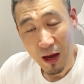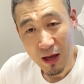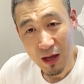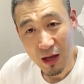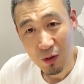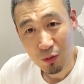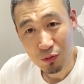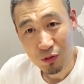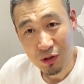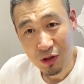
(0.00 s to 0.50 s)

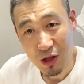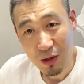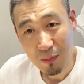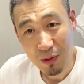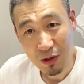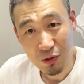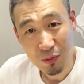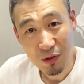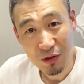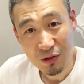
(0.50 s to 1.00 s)
예, 오늘 이렇게
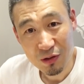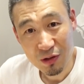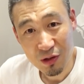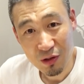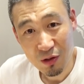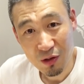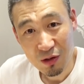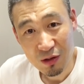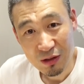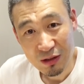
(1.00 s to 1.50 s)
한번 만들어
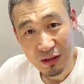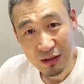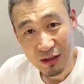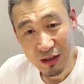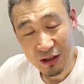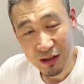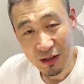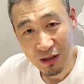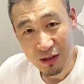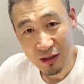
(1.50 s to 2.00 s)
봤는데요.
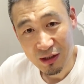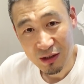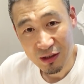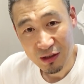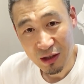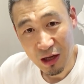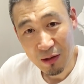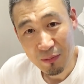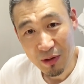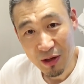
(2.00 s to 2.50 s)
예,
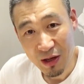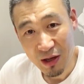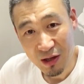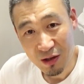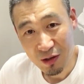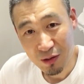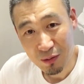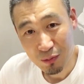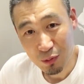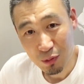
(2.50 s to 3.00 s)
다음에
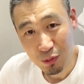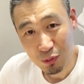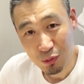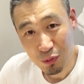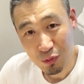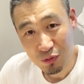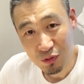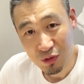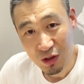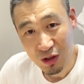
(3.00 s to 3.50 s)
그럼 또
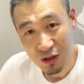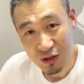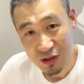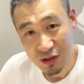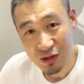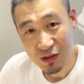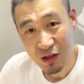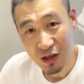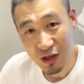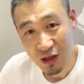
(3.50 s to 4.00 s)
동영상
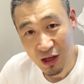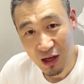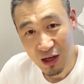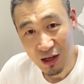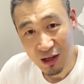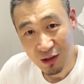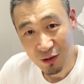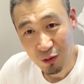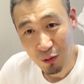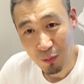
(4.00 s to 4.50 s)
찍을
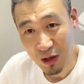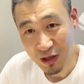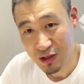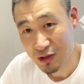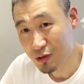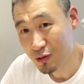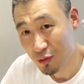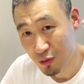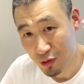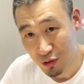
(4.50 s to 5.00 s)
테니까 더
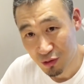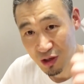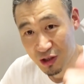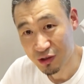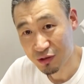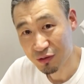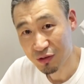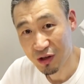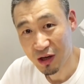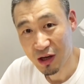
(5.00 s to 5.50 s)
맛있는 요리를
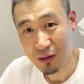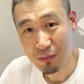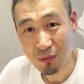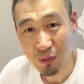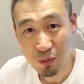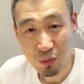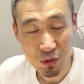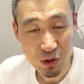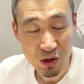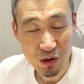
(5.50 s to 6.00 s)
가지고 내가
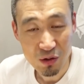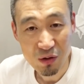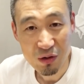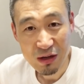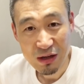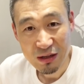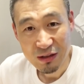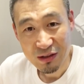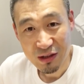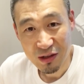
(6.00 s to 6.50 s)
한번 올게요.
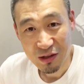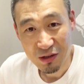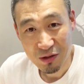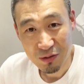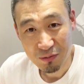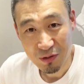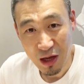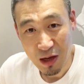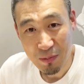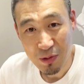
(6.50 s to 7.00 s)
예,
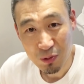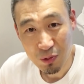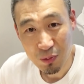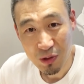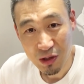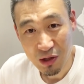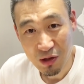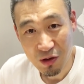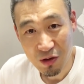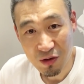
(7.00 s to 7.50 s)
그럼 다음에 또
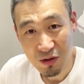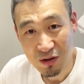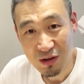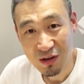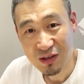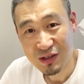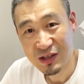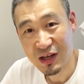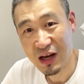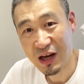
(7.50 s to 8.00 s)

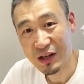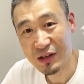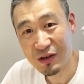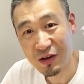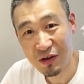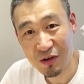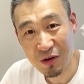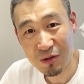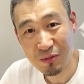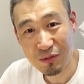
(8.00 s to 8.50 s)
뵐게요. 자
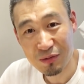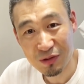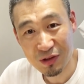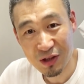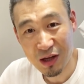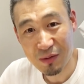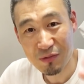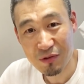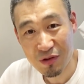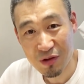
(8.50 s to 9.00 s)
안녕 여러분
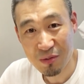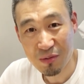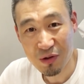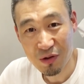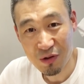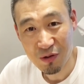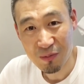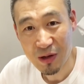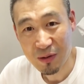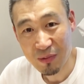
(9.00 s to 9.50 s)
다명세
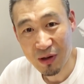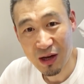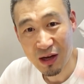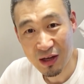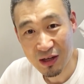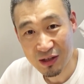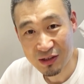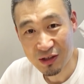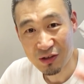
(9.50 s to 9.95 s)
배워 바이바이